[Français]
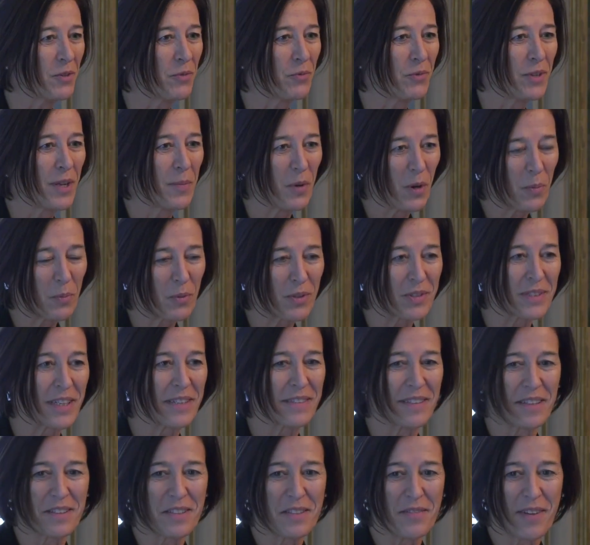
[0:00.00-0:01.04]
tout d'abord pour
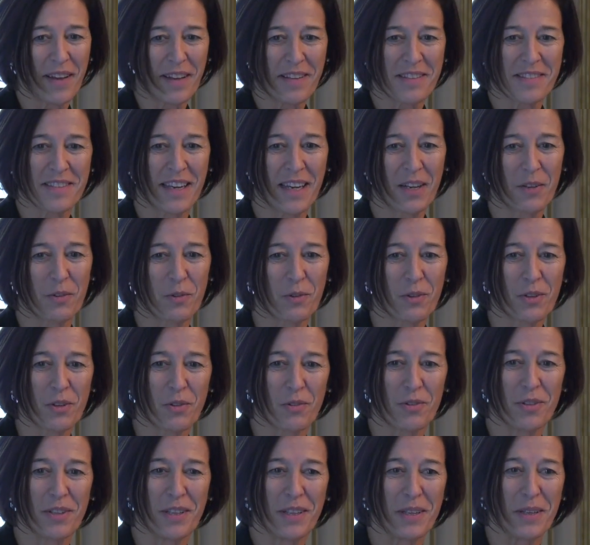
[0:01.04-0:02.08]
cet anniversaire donc,
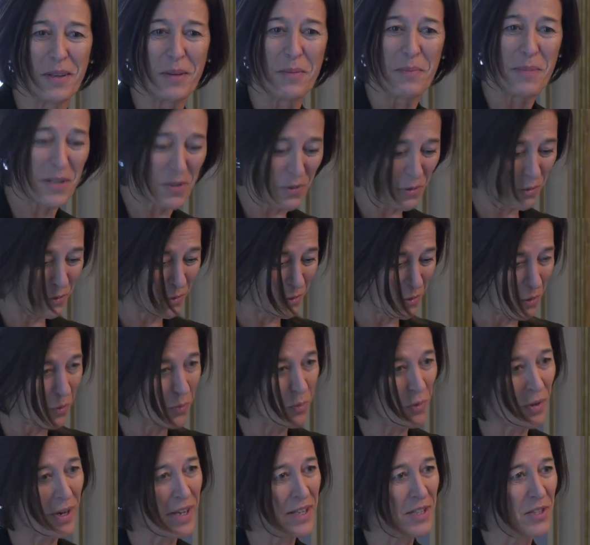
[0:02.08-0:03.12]
des Maisons
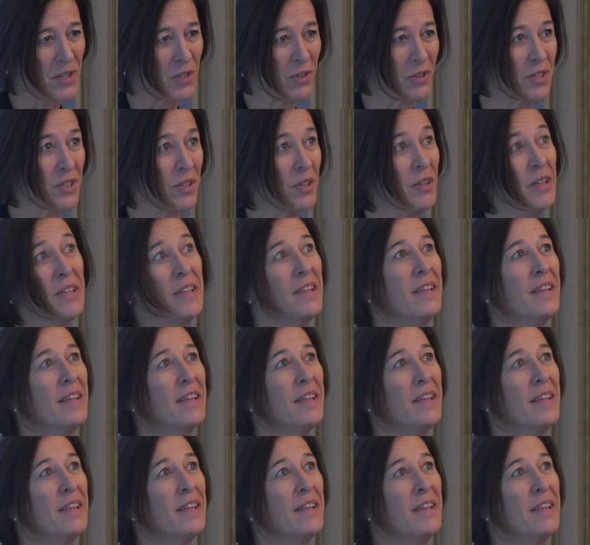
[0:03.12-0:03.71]
pour la Science,